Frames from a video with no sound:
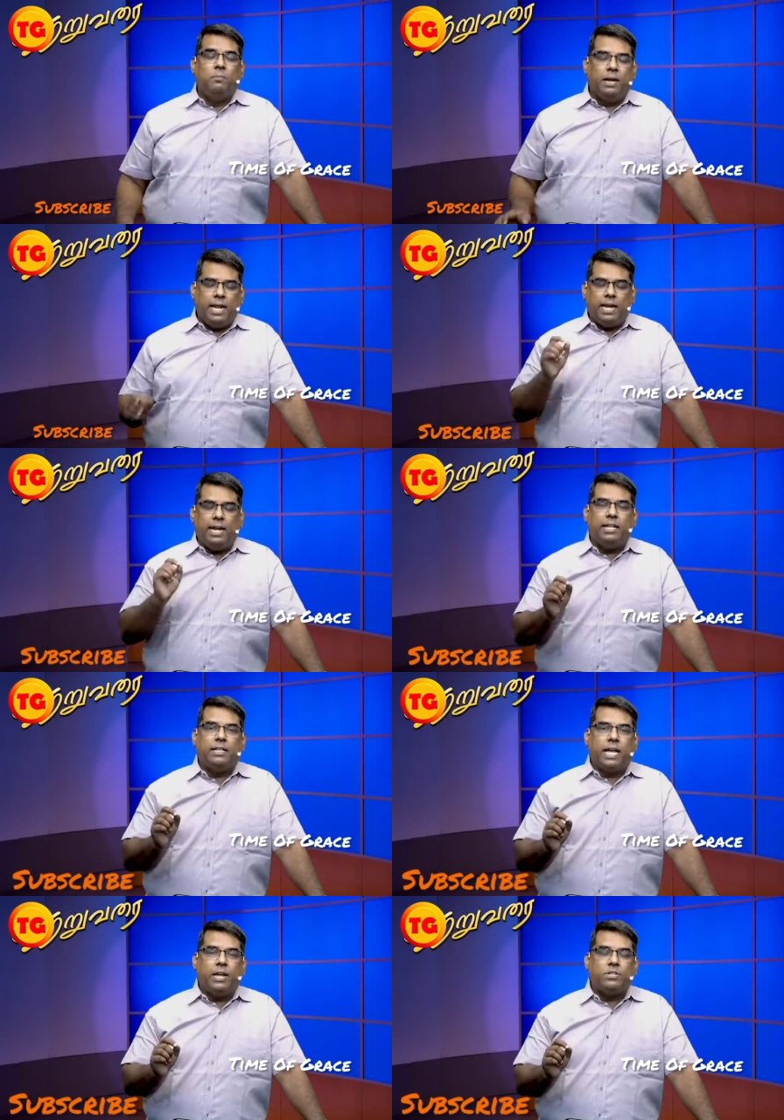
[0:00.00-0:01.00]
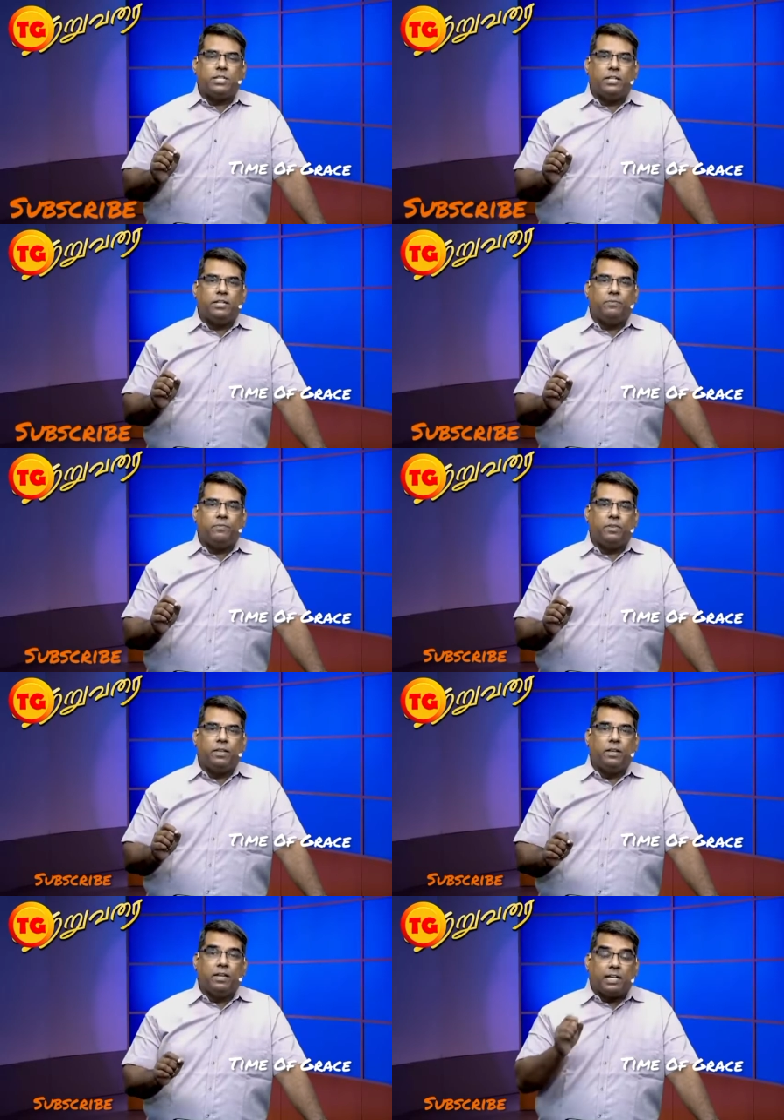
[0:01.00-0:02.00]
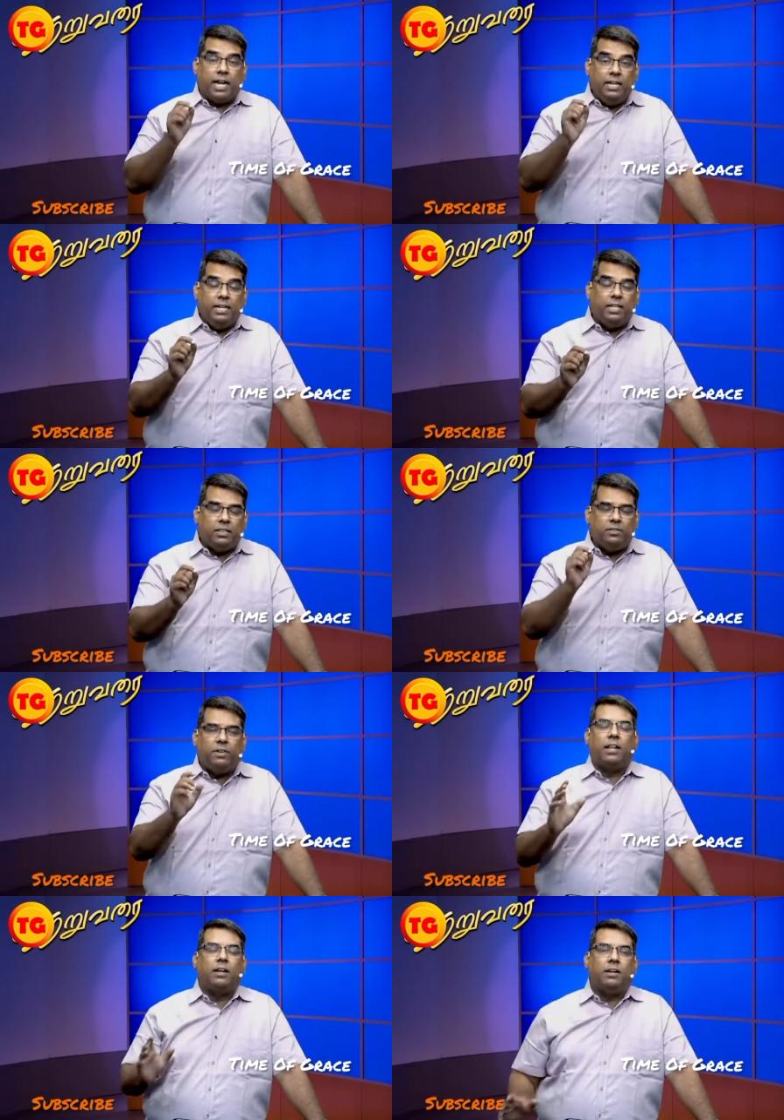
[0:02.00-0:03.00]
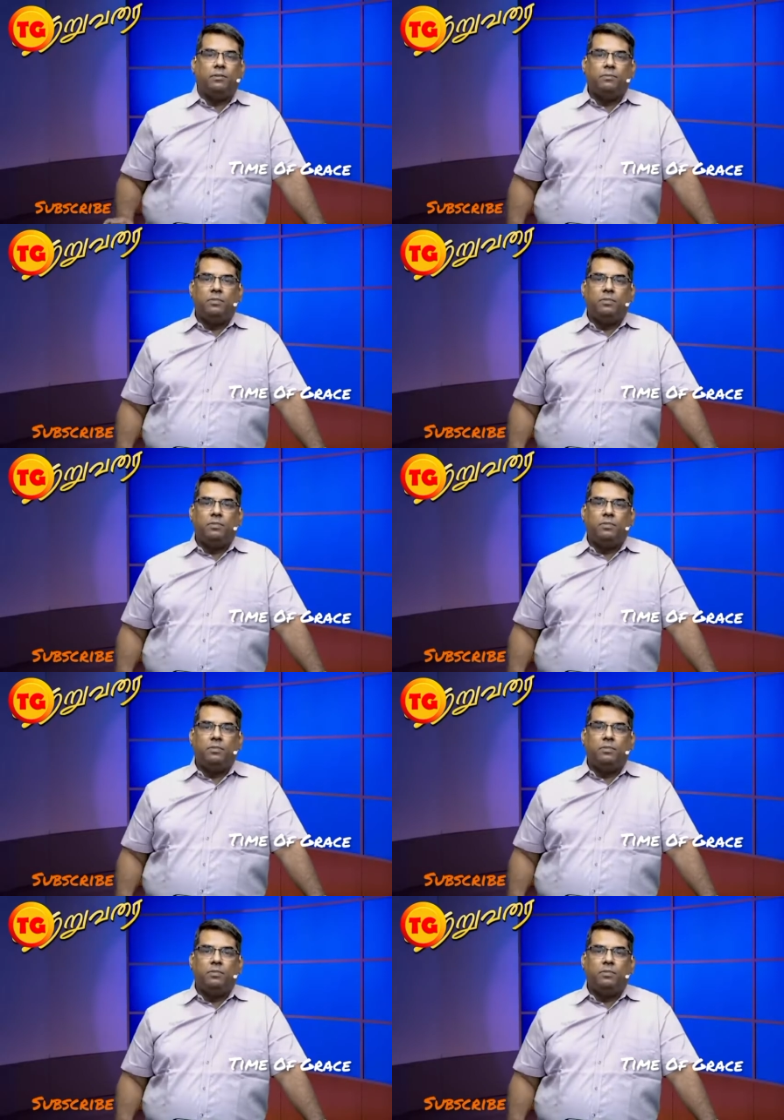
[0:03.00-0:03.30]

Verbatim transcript: பிள்ளைகளை தயவு செய்து கண்டித்து வளருங்கள்